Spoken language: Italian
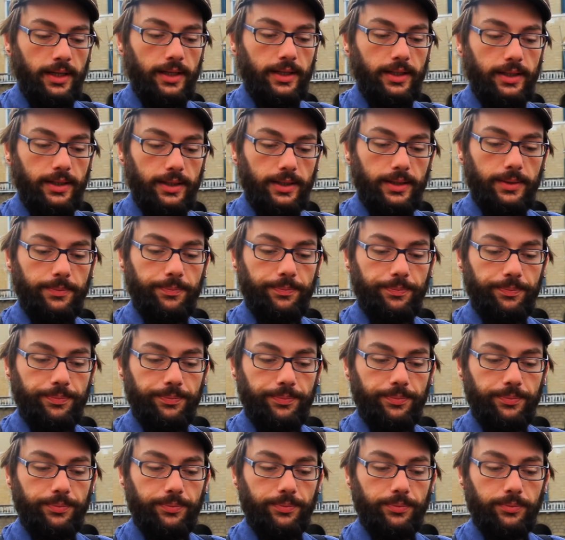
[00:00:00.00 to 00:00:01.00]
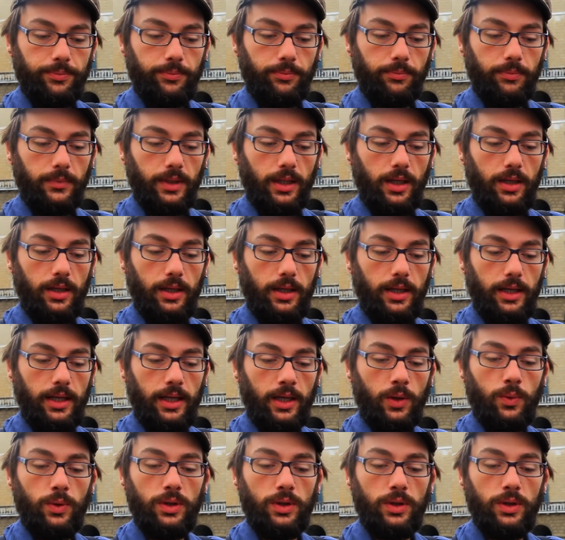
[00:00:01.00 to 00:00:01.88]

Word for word: ehm, e